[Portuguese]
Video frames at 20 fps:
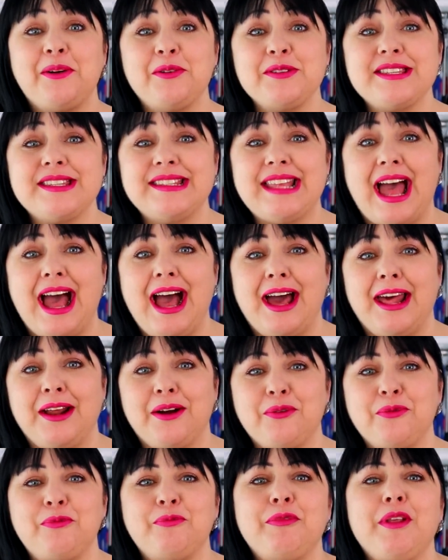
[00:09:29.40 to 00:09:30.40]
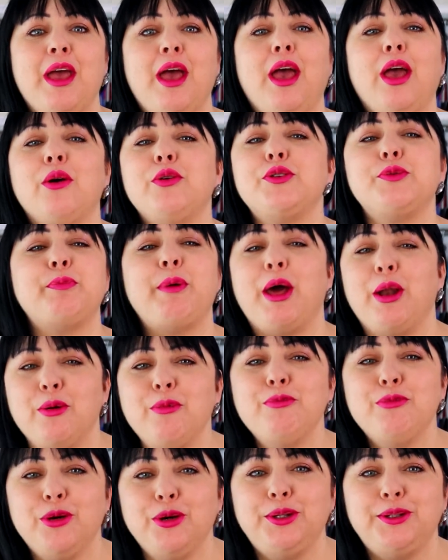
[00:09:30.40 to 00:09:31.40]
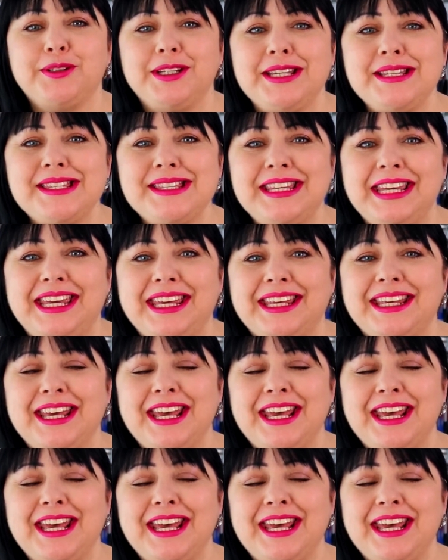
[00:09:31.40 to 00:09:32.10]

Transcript: Gostaram? Eu espero muito que sim.